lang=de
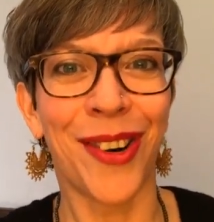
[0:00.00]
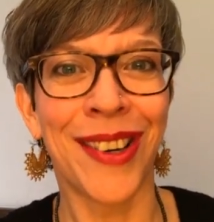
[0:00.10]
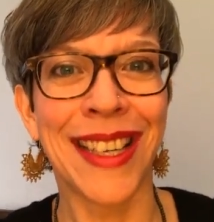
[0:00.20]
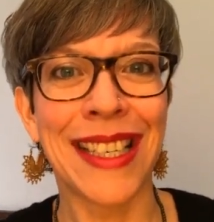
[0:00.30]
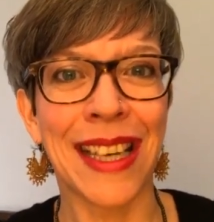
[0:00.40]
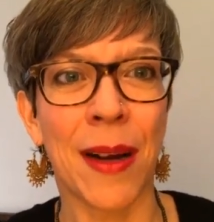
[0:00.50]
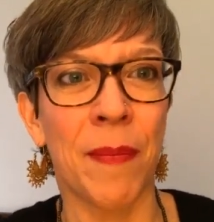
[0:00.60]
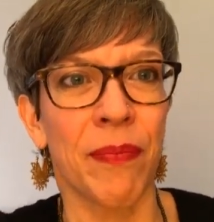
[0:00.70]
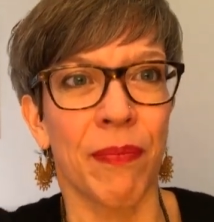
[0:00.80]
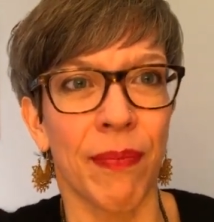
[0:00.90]
Und
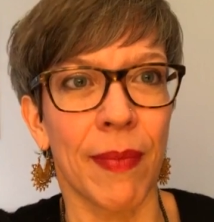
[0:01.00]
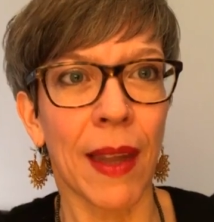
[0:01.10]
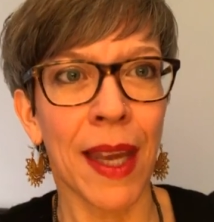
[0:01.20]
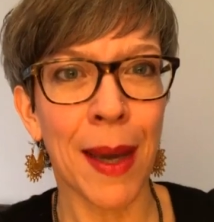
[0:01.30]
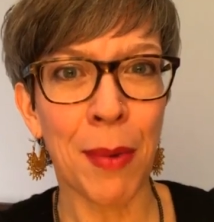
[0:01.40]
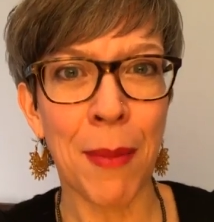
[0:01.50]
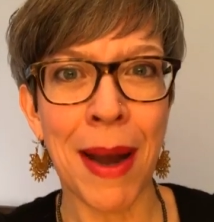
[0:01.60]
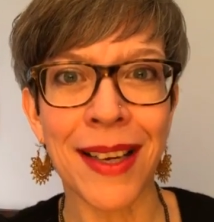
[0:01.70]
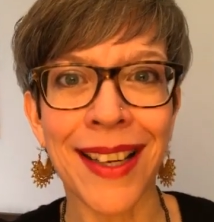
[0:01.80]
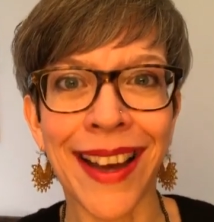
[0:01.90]
ähm, ich habe
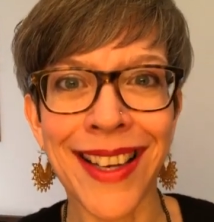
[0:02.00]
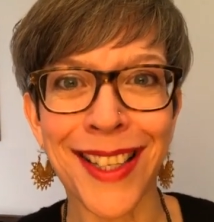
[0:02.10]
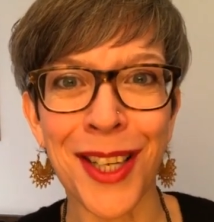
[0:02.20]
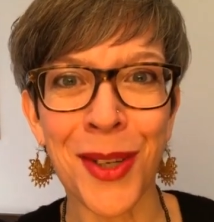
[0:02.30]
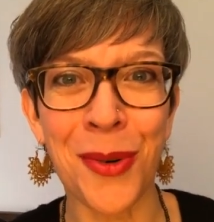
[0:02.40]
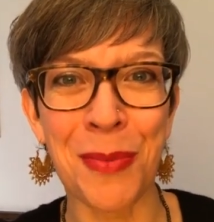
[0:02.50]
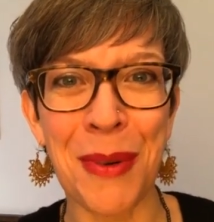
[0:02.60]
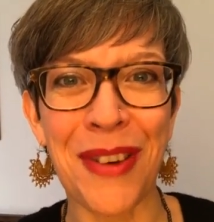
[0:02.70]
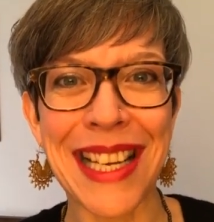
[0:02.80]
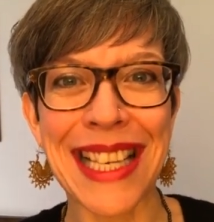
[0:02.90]
gemerkt, ich kann das ganz gut,
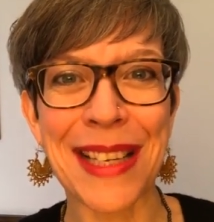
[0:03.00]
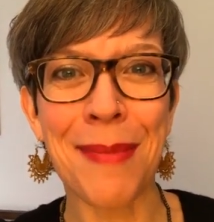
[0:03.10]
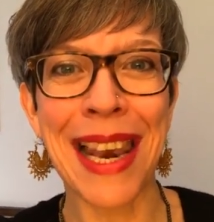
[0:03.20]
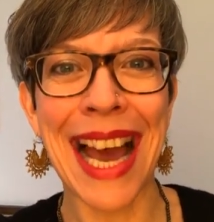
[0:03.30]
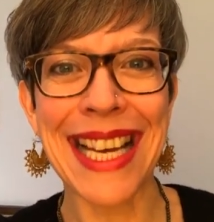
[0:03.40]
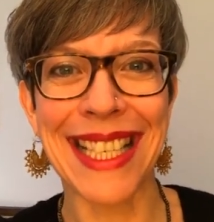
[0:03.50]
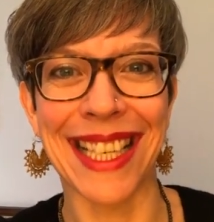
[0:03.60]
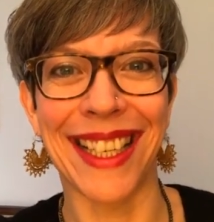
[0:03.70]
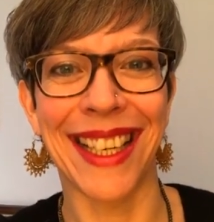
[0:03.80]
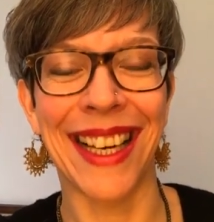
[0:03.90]
mir fällt das immer
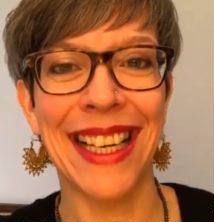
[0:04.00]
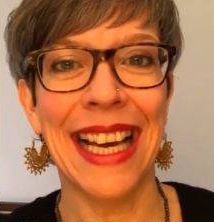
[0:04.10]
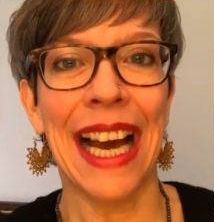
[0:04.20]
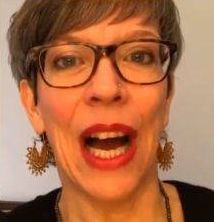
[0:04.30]
leichter. Ja?